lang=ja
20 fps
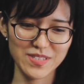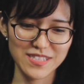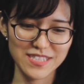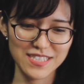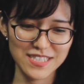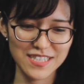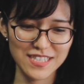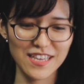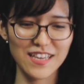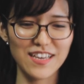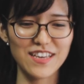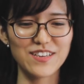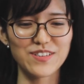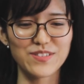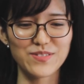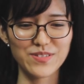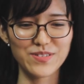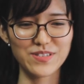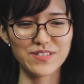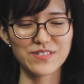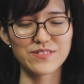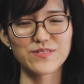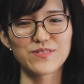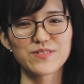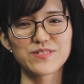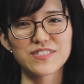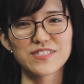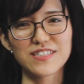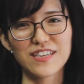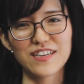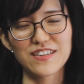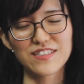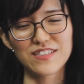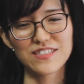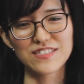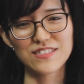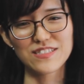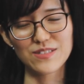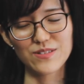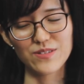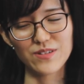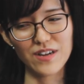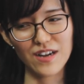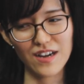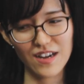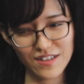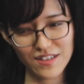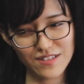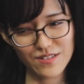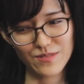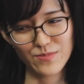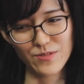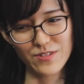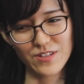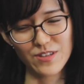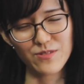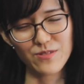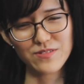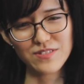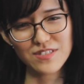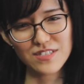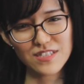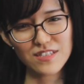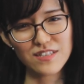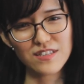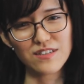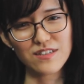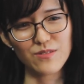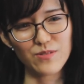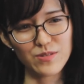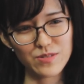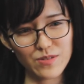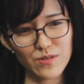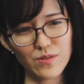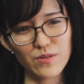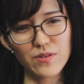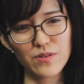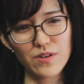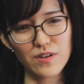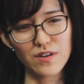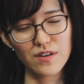地で福音を伝える必要がある、もう日本人こそ